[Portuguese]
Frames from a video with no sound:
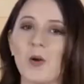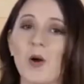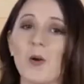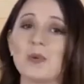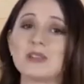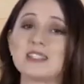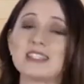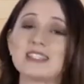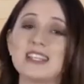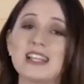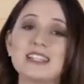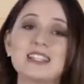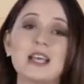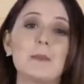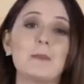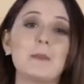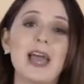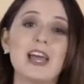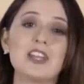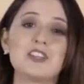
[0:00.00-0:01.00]
como
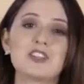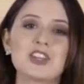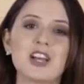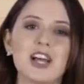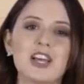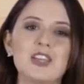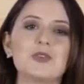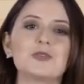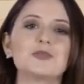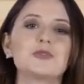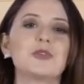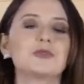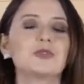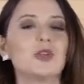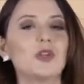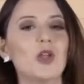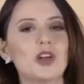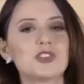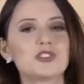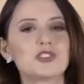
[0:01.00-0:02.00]
assistência médica e
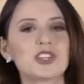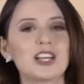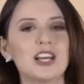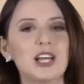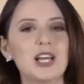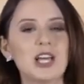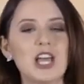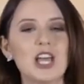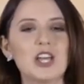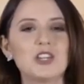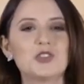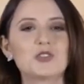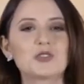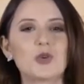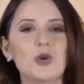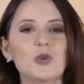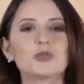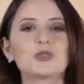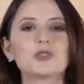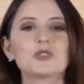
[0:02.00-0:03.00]
odontológica e
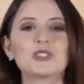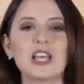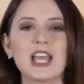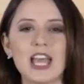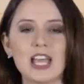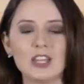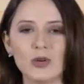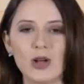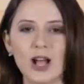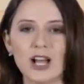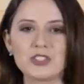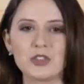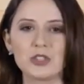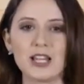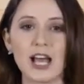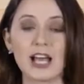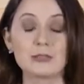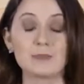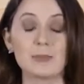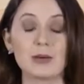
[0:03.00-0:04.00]
descontos
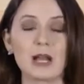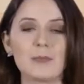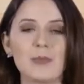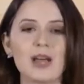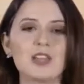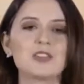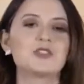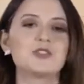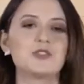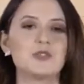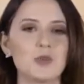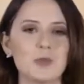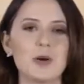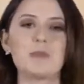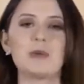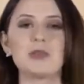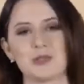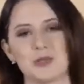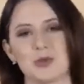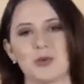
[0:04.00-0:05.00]
educacionais para mais de
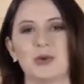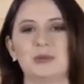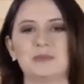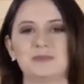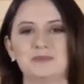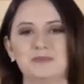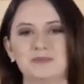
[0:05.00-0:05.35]
uma pessoa.